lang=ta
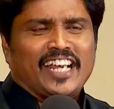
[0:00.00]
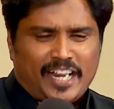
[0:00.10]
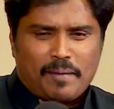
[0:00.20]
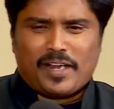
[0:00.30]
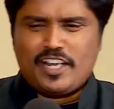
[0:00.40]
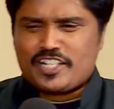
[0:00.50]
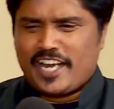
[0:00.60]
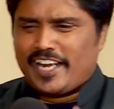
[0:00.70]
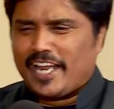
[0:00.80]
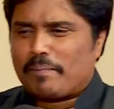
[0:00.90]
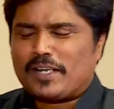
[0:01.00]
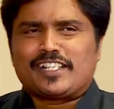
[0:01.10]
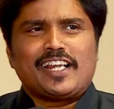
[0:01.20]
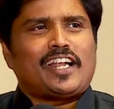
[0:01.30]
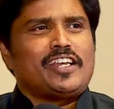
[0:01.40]
இன்றைய மனுஷன் இன்னைக்கு
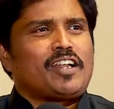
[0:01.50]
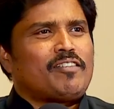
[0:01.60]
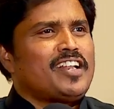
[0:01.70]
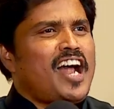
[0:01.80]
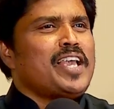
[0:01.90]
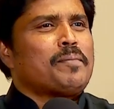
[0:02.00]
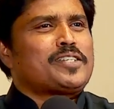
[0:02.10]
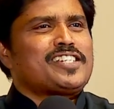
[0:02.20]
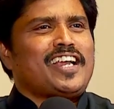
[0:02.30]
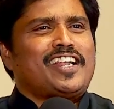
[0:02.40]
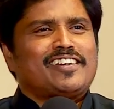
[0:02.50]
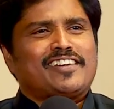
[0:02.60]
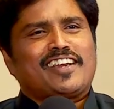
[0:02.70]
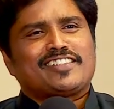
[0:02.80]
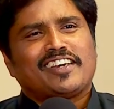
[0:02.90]
பிரச்சனைக்கு அழுகிற விட நாளைக்கு பிரச்சனைக்கு அழுதுகிட்டு
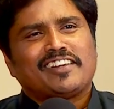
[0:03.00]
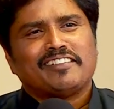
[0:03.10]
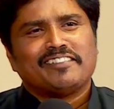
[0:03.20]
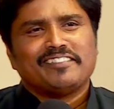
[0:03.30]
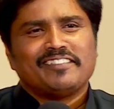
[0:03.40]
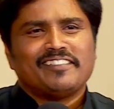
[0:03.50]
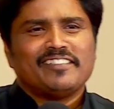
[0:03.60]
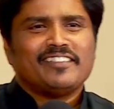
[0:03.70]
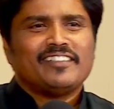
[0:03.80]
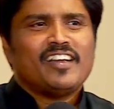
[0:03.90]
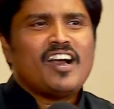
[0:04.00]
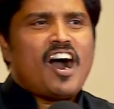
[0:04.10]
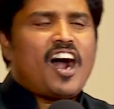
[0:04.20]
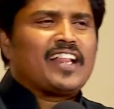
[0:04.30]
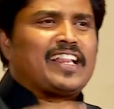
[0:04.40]
இருக்கான் சார்
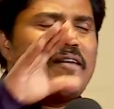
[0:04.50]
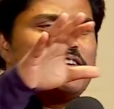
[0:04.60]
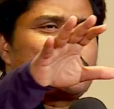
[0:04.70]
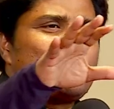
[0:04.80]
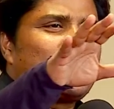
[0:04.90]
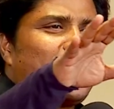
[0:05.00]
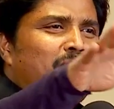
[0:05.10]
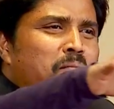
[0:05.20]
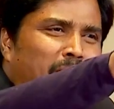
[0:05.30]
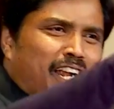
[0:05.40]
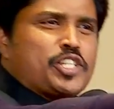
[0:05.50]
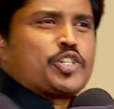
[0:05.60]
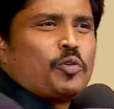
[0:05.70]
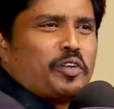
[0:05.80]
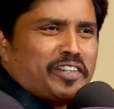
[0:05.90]
ஆனால் தேவன் சொல்கிறார்
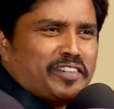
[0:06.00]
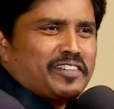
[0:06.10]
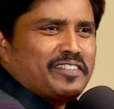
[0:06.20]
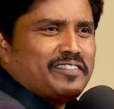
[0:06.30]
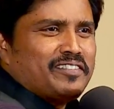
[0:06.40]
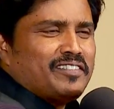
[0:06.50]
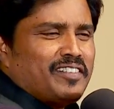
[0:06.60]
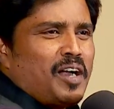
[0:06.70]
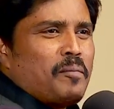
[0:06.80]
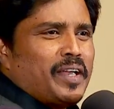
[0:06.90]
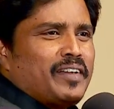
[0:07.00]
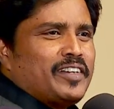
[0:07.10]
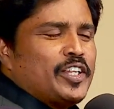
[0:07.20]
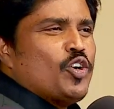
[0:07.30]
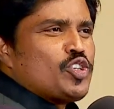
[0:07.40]
மகிழ்ச்சியோடு இரு ஆமேன்
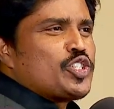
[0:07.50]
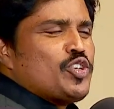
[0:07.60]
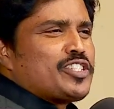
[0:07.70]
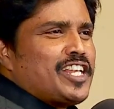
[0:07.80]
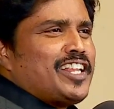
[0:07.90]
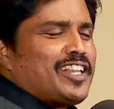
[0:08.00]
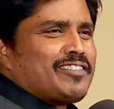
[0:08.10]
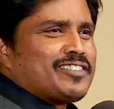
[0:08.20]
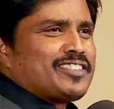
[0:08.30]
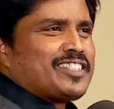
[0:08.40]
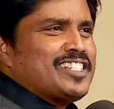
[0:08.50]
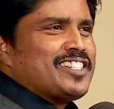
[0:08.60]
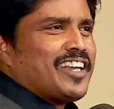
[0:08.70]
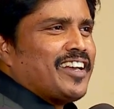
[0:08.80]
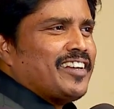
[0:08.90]
நீ யோசித்து யோசி என்னத்தை
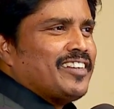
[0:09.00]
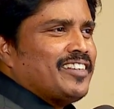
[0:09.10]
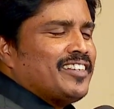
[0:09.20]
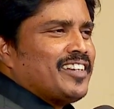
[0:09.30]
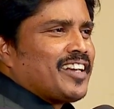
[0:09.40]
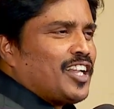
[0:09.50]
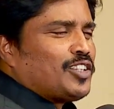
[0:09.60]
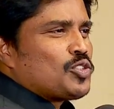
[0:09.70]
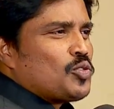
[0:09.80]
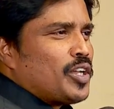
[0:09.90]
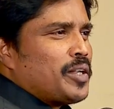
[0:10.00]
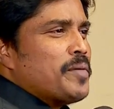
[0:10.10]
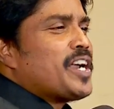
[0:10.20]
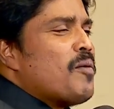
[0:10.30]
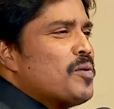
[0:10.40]
செஞ்சுட்ட கர்த்தர் சொல்கிறார்
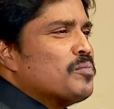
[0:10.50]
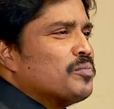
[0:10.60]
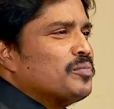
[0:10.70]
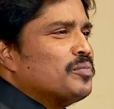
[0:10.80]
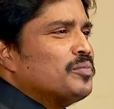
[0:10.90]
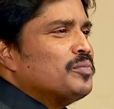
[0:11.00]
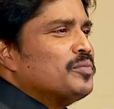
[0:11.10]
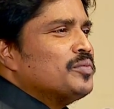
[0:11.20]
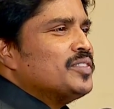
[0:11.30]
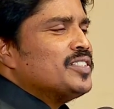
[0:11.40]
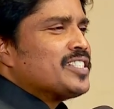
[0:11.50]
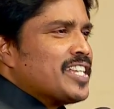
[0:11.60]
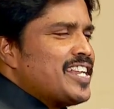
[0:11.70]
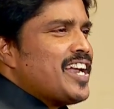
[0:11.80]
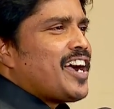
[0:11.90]
மிகவும்
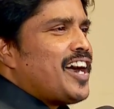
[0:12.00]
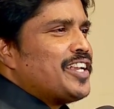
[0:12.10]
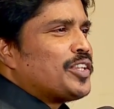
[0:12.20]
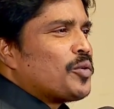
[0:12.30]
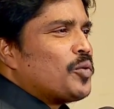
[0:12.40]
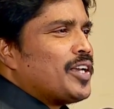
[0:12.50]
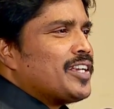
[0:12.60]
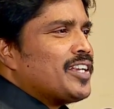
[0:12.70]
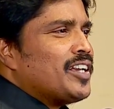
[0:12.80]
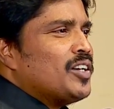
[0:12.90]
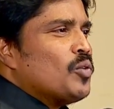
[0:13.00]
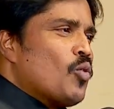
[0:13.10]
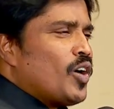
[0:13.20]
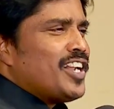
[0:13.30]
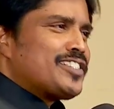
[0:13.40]
சிறிய காரியத்தை கூட
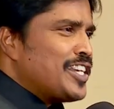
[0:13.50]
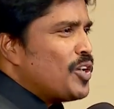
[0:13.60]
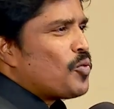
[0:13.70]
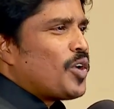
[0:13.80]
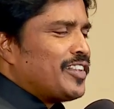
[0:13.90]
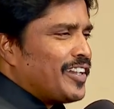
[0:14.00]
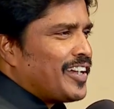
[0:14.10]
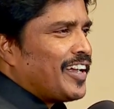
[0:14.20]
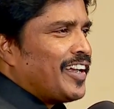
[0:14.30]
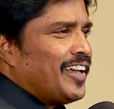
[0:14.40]
உங்களால் செய்யக்கூடாது இருக்க